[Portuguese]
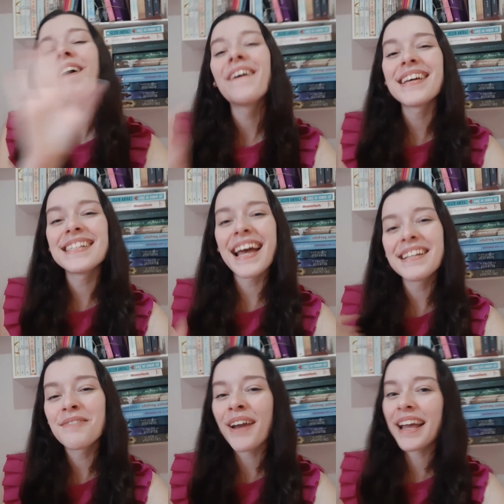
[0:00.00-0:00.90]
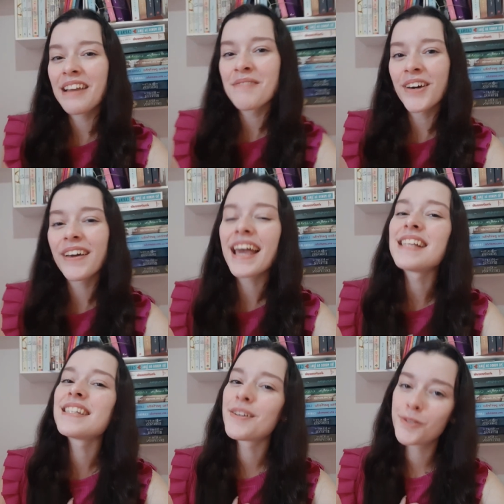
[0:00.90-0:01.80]
Oi, gente, para quem não me
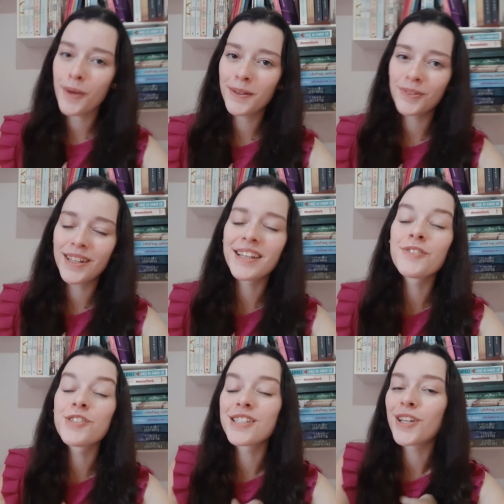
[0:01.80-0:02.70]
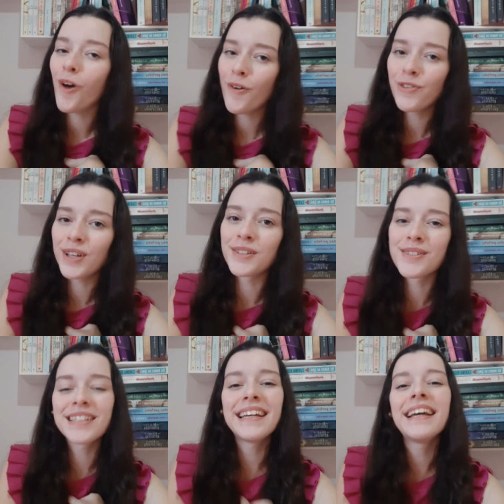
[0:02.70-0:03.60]
conhece, eu sou a Duda, tenho 19
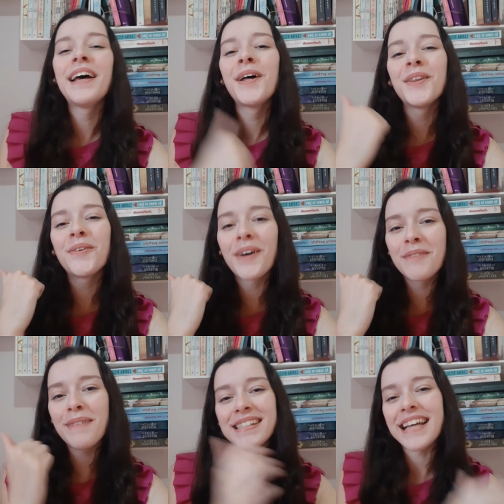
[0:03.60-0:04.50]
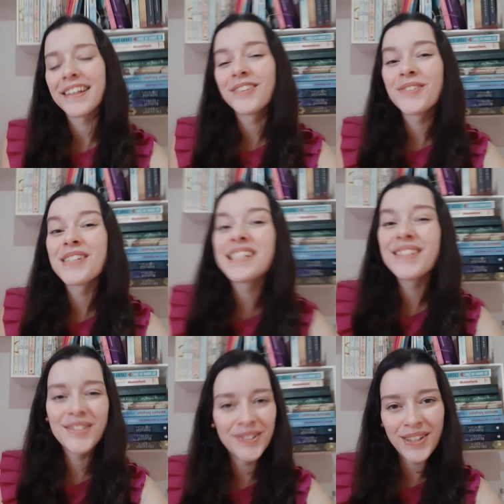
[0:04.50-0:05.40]
anos e no ano passado, no
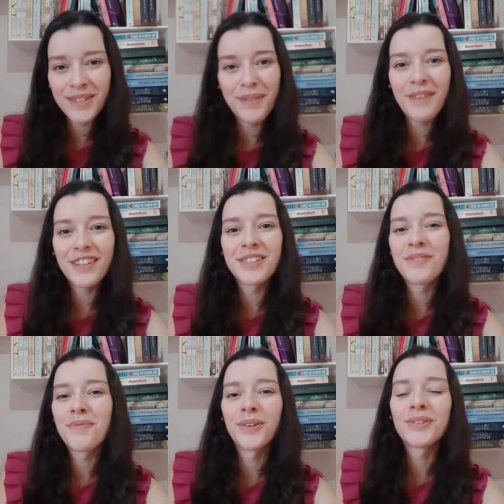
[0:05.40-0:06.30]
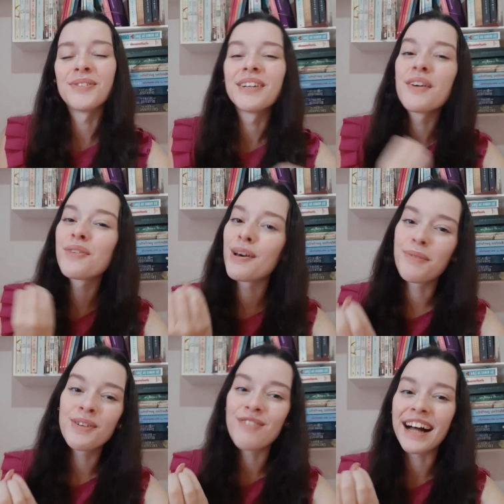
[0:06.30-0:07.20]
SISU 2021.1, eu fui
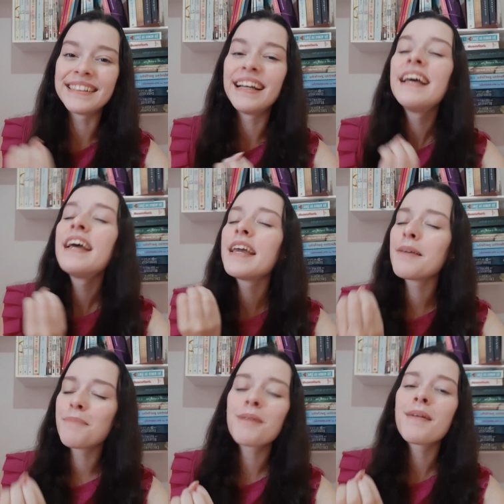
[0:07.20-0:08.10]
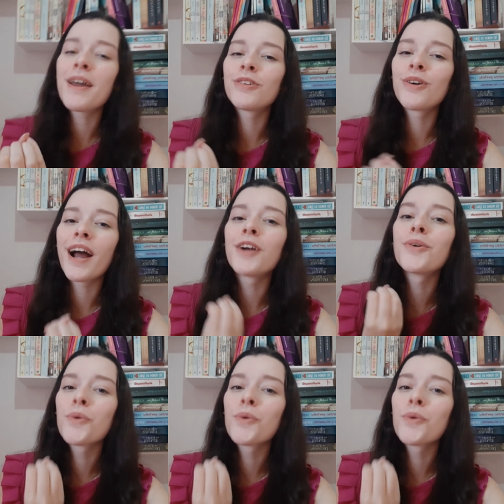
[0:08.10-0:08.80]
aprovada em primeiro lugar no